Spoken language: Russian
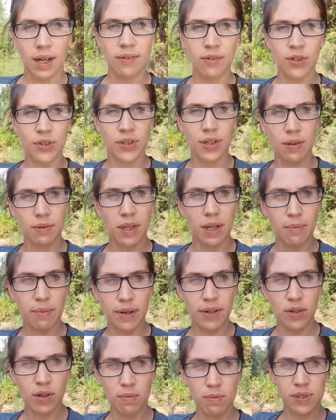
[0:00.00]
На, вот, на
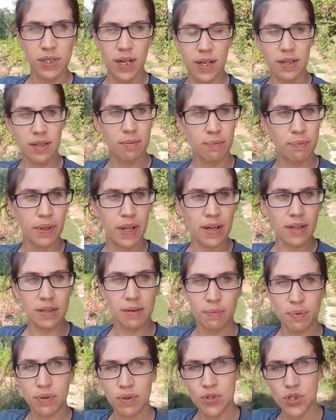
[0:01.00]
моем заднем
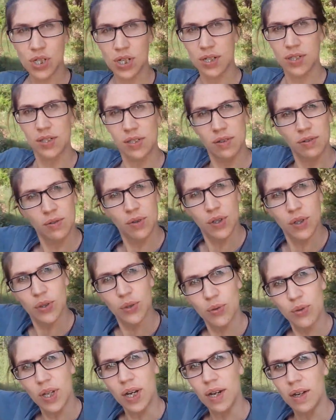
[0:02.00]
плане, получается, вон
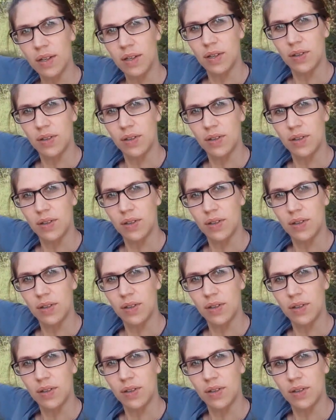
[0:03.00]
туда.